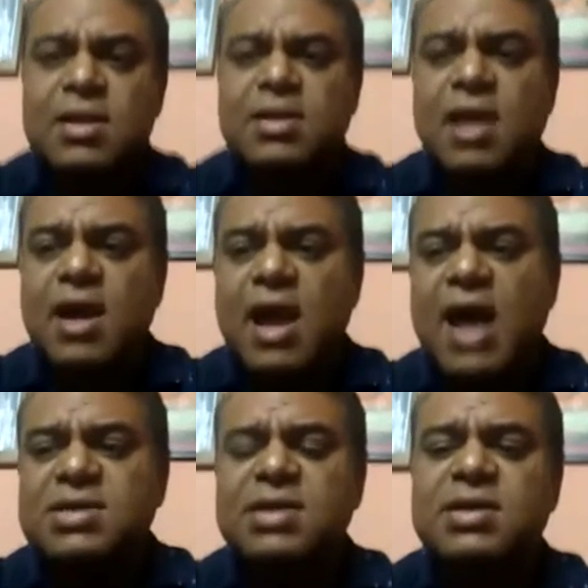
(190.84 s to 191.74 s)
তাই
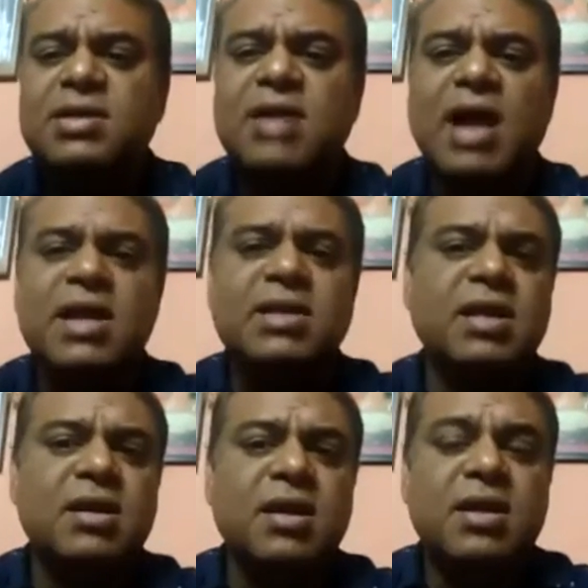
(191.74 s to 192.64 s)
আজকে যে
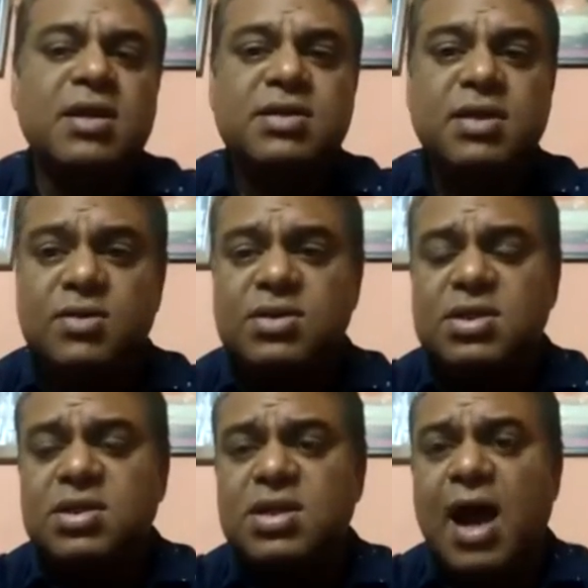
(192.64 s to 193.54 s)
টাইটেল সেটা
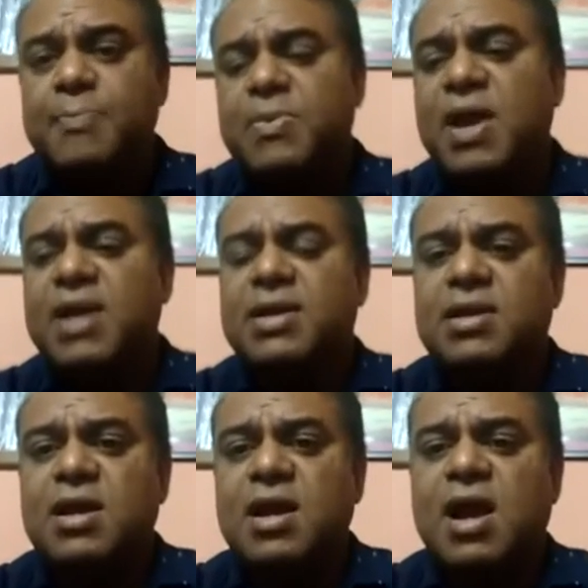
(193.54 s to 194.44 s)
হচ্ছে যে আপলাইন
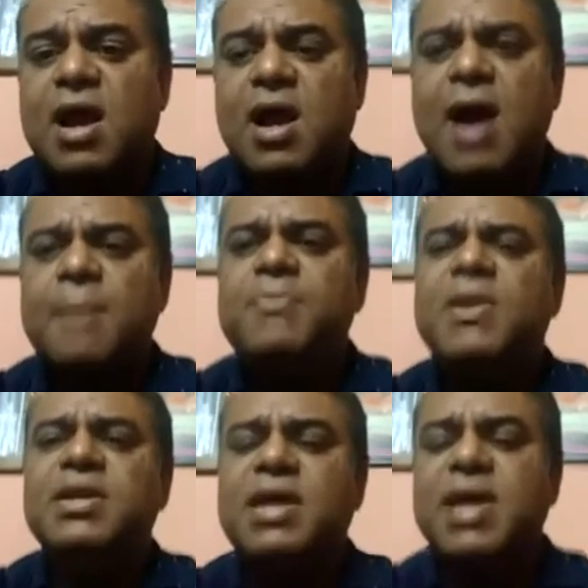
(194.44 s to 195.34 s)
আপলাইন
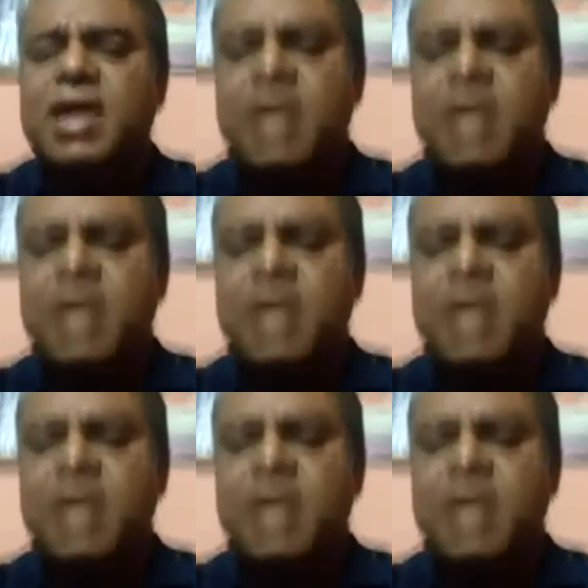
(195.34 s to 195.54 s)
কে